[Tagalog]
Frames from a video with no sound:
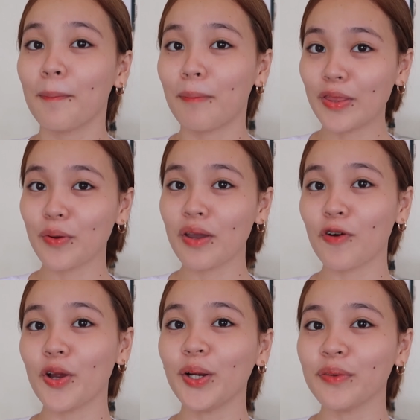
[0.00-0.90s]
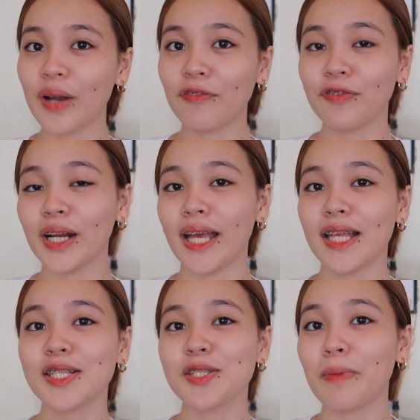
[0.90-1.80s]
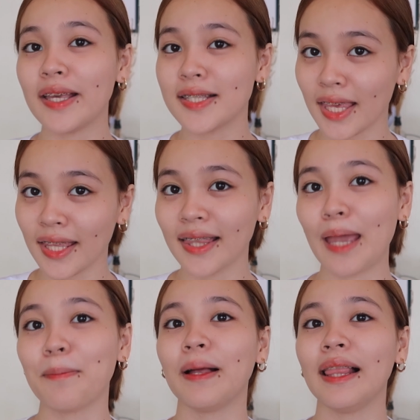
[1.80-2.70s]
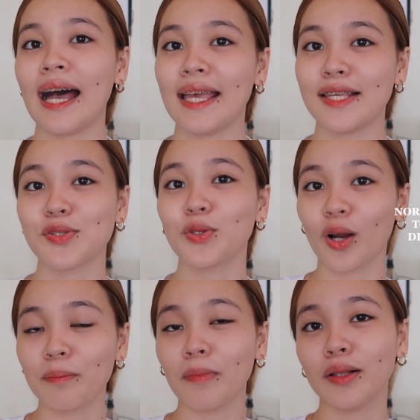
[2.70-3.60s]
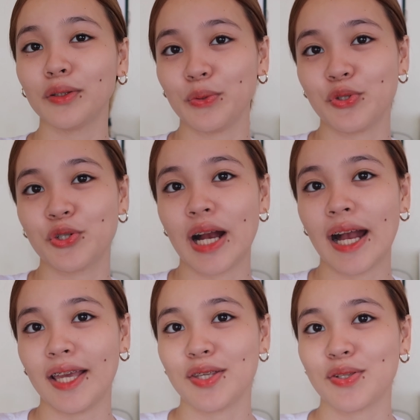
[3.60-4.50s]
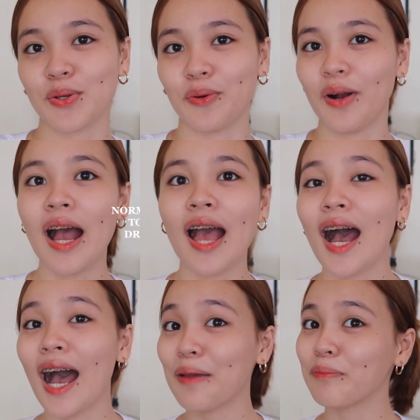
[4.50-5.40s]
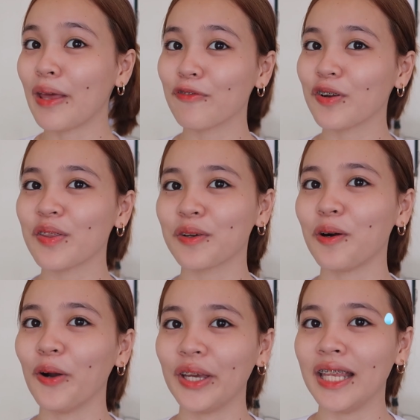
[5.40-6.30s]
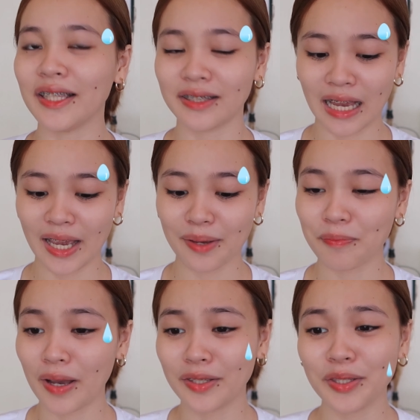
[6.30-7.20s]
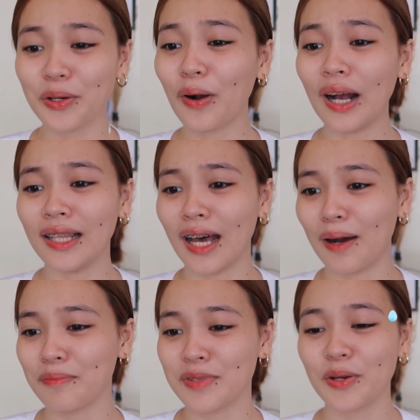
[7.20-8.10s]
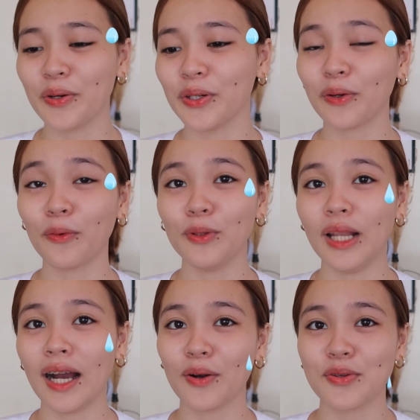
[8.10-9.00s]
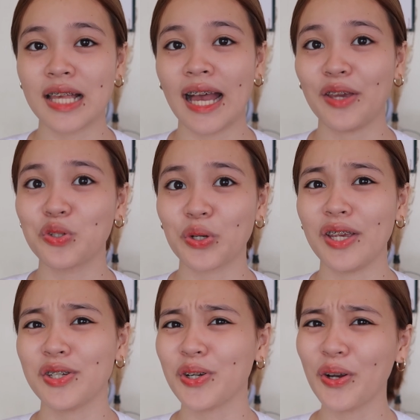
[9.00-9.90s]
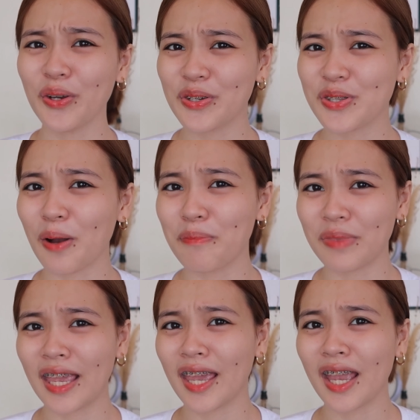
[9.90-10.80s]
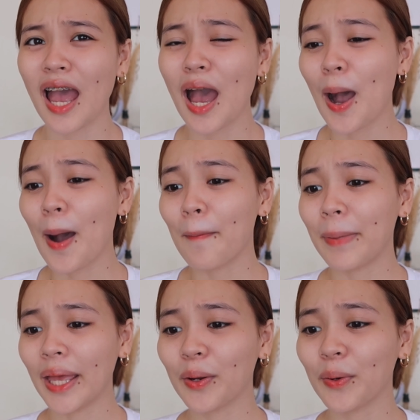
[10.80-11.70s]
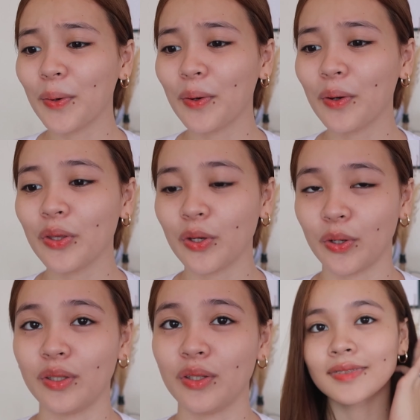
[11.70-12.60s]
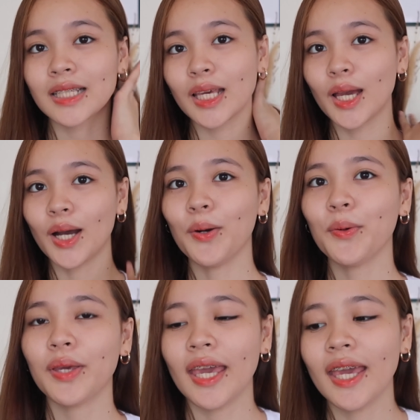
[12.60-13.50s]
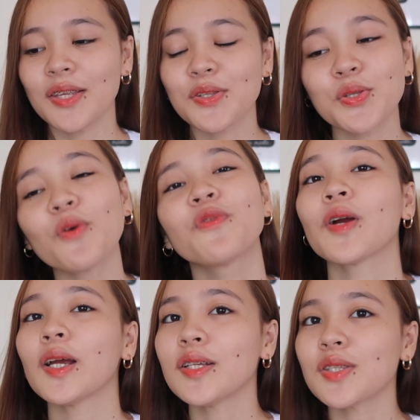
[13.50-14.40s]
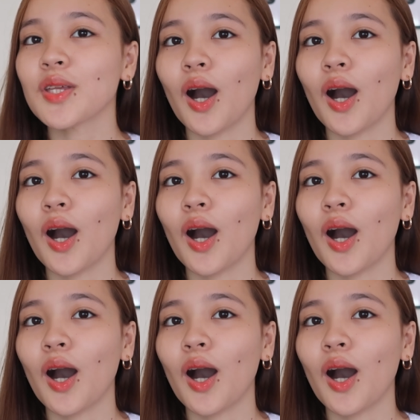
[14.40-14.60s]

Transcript: By the way, for your reference, my skin type pala is normal to dry. So, I'm never the oily type. Hindi ko alam. Siguro kulang ako sa hydration or something. Pero, yun. Okay, so first